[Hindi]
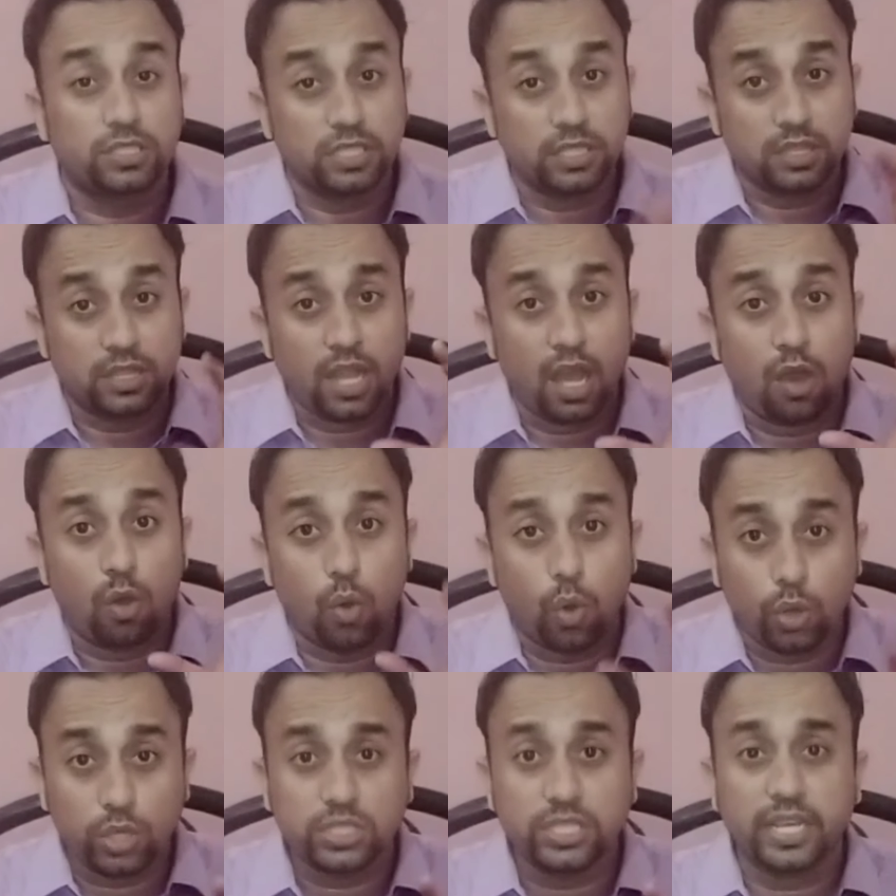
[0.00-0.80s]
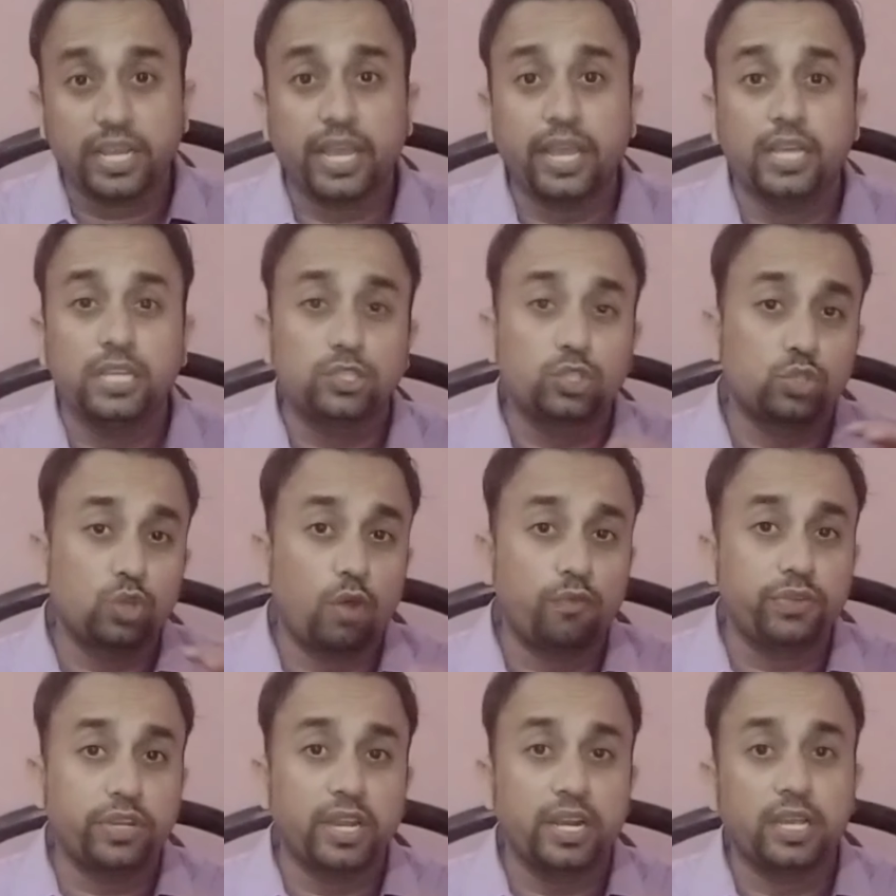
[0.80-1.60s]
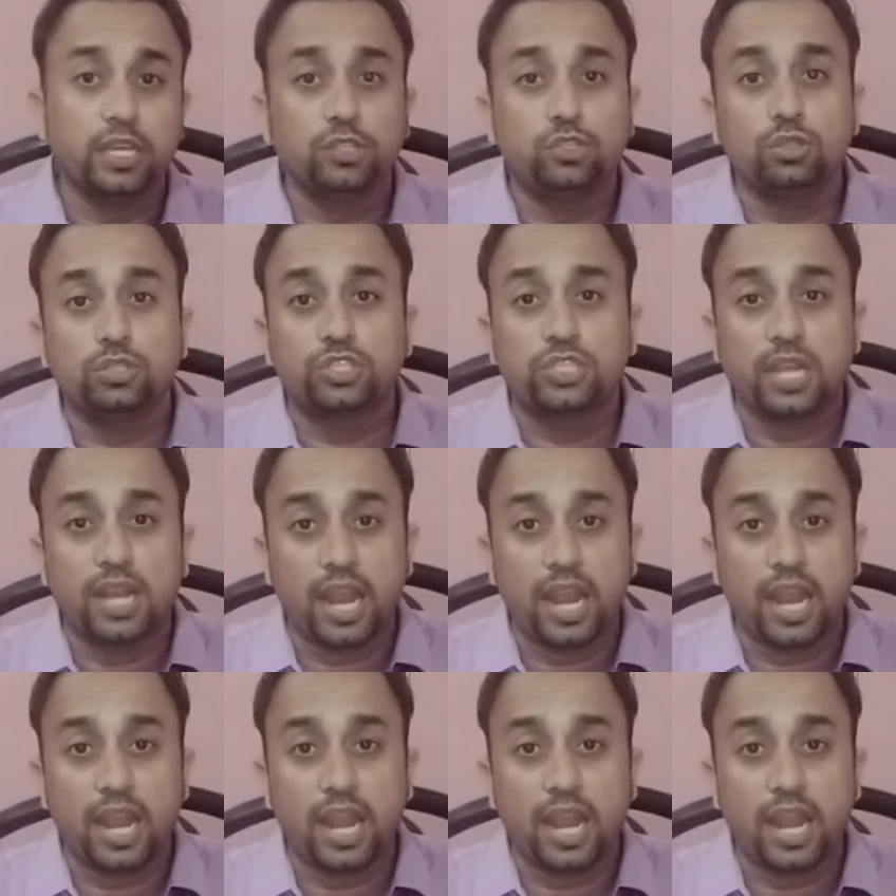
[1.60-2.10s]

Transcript: जितना हो सके इस सॉफ्टवेयर की जो